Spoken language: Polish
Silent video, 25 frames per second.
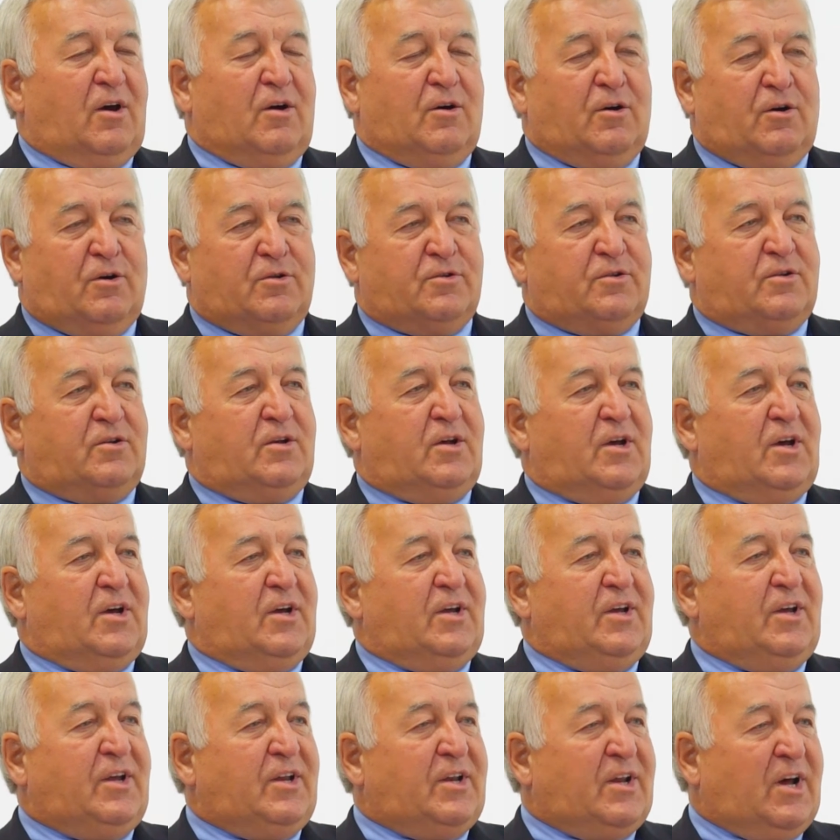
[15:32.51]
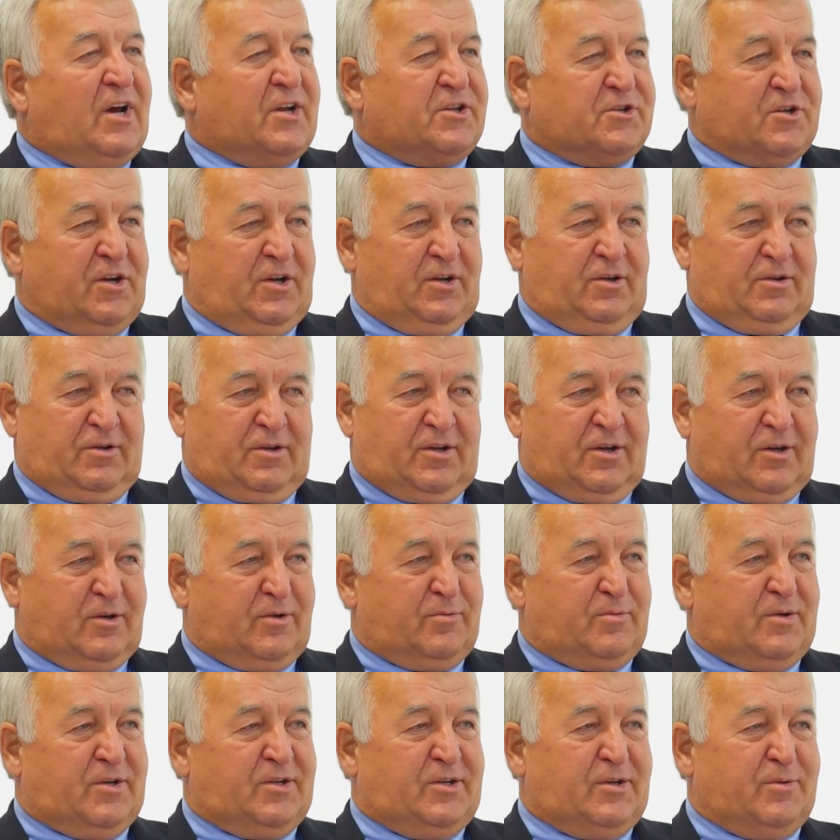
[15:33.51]
on inaczej do
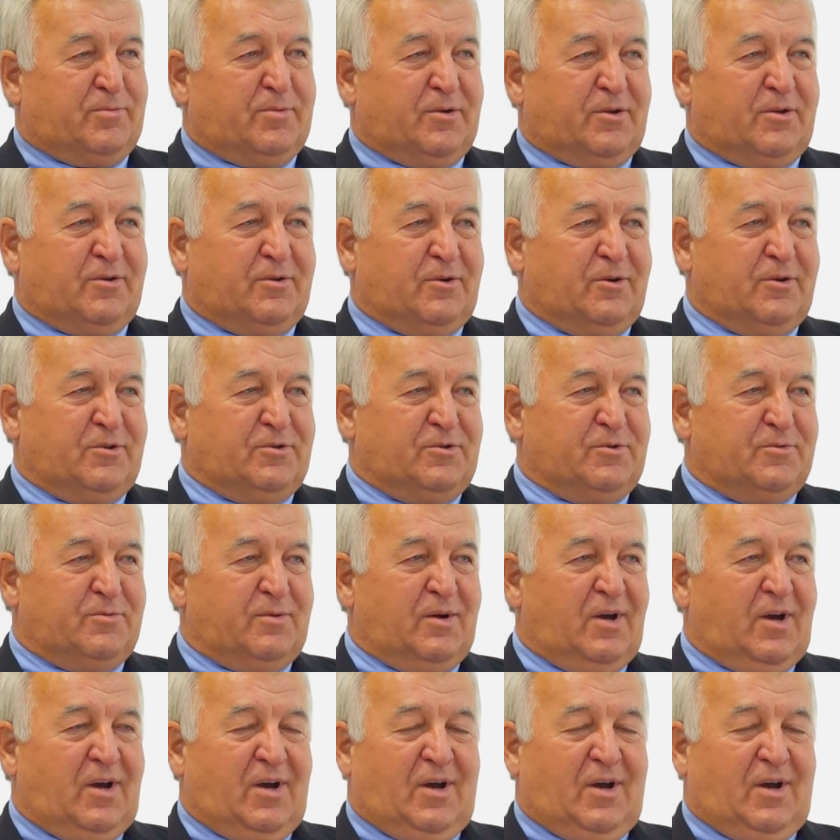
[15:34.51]
tego będzie podchodził